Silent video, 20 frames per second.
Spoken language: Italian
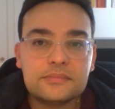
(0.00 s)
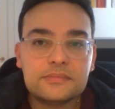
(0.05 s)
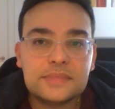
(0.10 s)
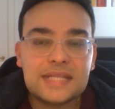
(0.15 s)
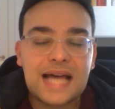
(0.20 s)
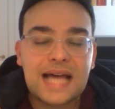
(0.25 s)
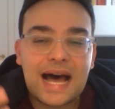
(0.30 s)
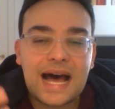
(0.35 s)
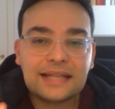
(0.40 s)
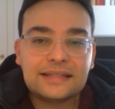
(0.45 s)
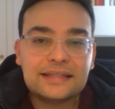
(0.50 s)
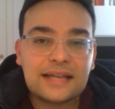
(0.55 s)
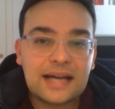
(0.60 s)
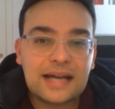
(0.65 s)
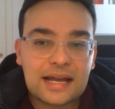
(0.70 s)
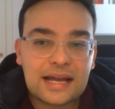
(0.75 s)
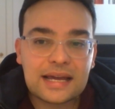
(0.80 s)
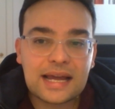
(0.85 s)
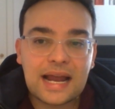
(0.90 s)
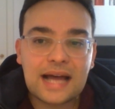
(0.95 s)

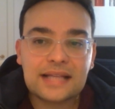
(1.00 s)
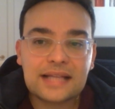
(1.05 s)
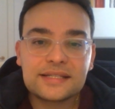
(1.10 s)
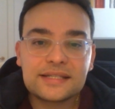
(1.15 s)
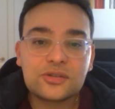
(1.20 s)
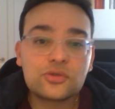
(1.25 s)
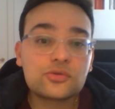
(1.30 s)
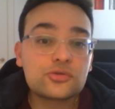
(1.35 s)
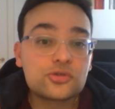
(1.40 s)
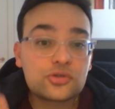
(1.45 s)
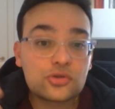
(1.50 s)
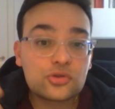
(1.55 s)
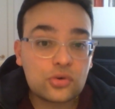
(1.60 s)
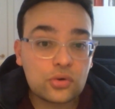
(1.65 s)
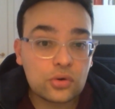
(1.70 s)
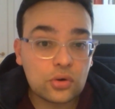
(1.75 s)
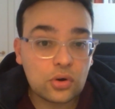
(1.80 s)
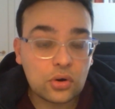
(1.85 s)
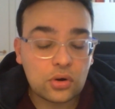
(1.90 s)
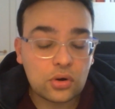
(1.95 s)
data grazie non
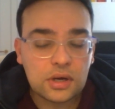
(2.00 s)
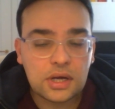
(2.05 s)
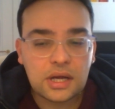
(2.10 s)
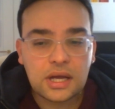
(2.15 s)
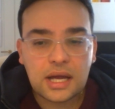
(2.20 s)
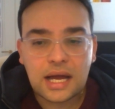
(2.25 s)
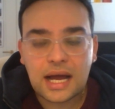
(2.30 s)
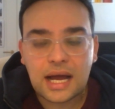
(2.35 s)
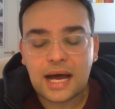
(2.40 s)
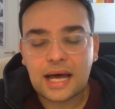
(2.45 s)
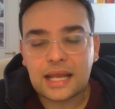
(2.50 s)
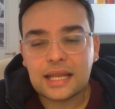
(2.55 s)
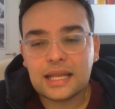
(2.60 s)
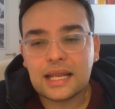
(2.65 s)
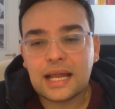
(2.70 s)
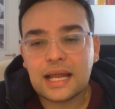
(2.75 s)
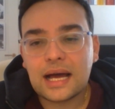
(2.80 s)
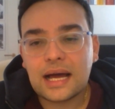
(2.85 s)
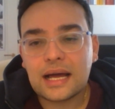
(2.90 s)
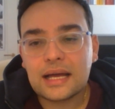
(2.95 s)
solo
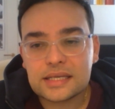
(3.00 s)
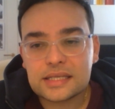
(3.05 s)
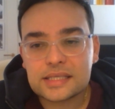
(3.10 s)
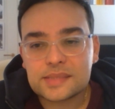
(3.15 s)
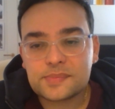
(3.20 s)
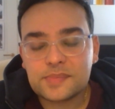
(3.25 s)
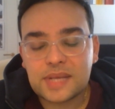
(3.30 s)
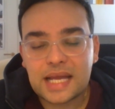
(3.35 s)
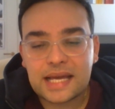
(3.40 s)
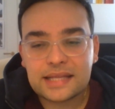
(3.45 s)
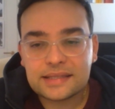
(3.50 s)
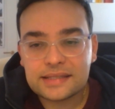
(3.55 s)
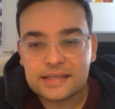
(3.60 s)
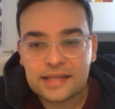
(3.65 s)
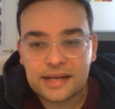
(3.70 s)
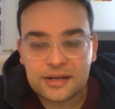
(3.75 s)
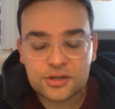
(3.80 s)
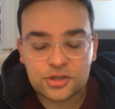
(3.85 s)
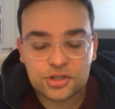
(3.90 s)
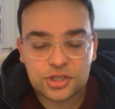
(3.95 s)
alla
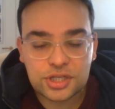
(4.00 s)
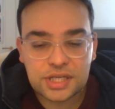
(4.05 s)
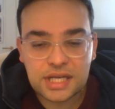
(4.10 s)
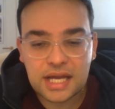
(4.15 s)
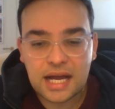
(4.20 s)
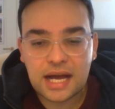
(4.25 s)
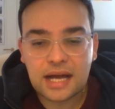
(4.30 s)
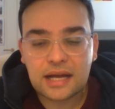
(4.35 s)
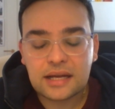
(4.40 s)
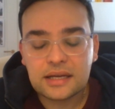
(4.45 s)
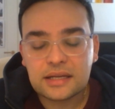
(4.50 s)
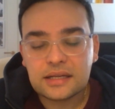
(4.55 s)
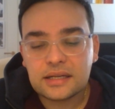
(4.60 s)
splendida regia